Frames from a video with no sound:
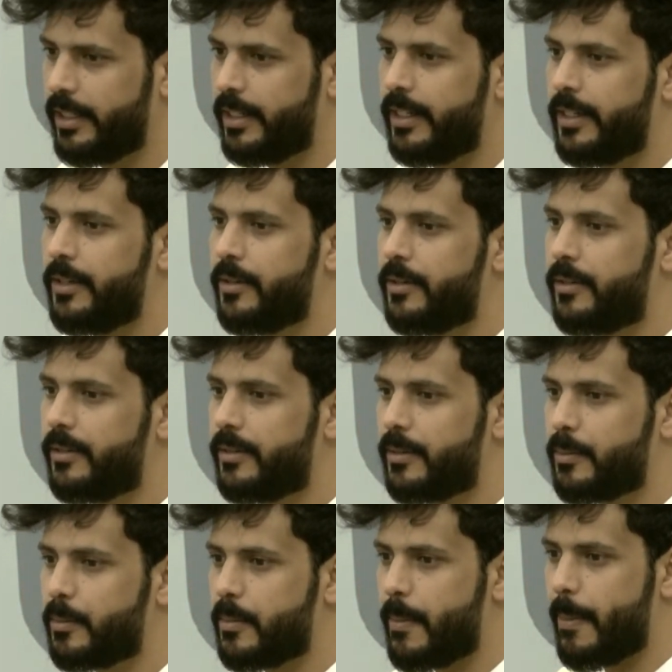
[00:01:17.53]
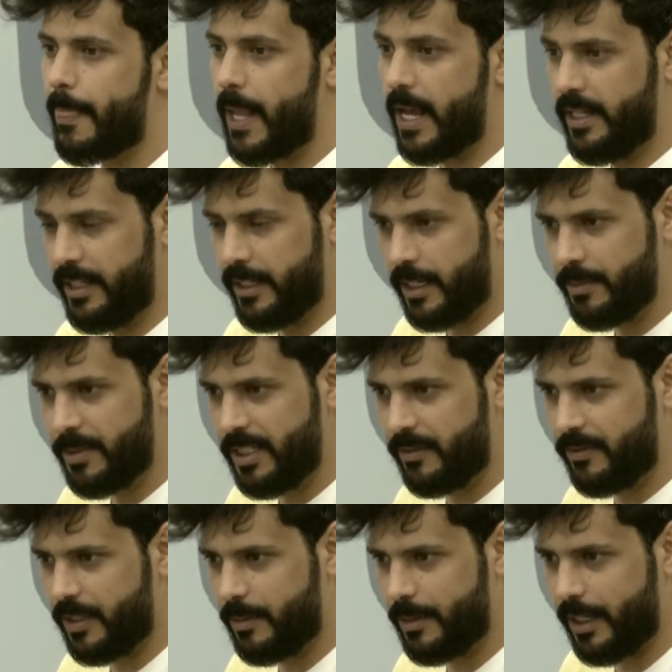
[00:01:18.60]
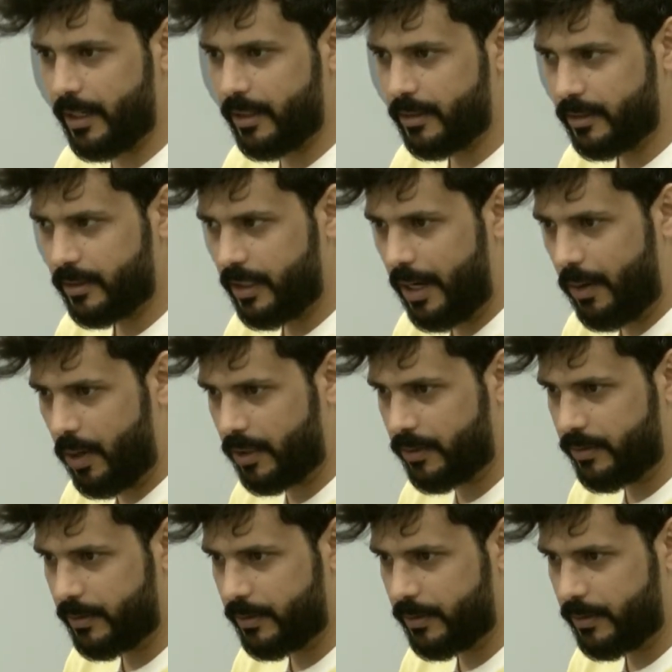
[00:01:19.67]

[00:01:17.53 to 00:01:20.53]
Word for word: وصل 50 هو الحين 50% الوقت